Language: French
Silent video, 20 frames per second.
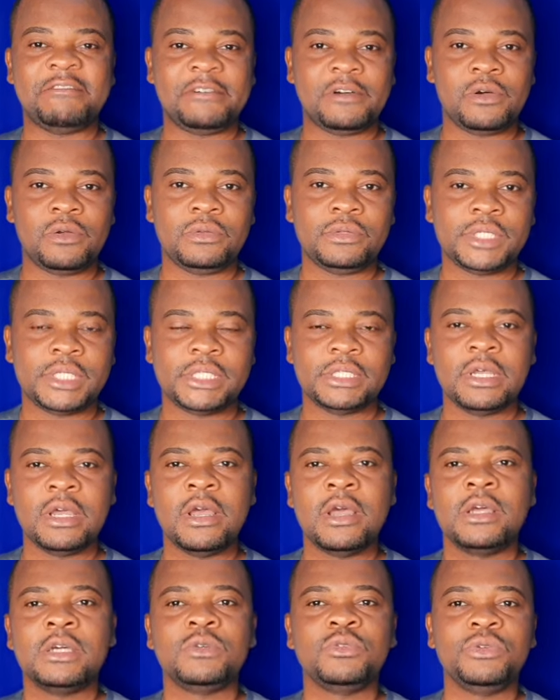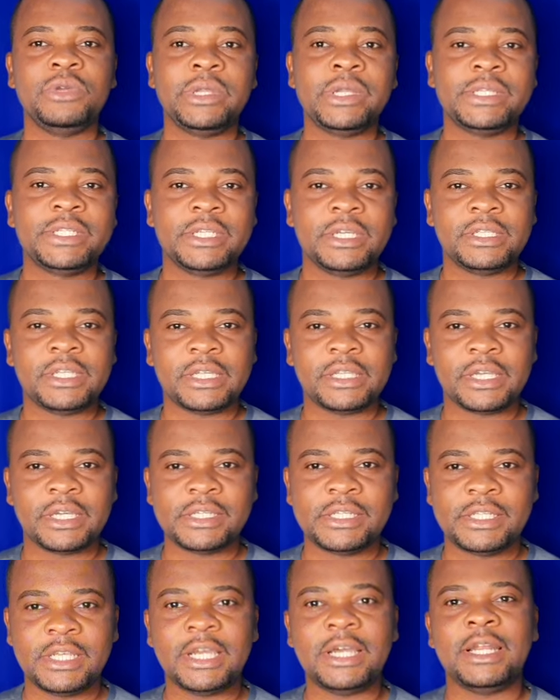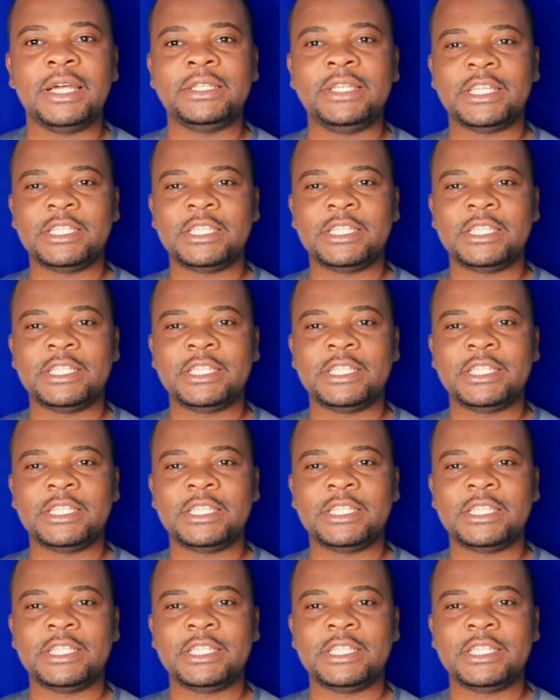France, où il s'est adressé à la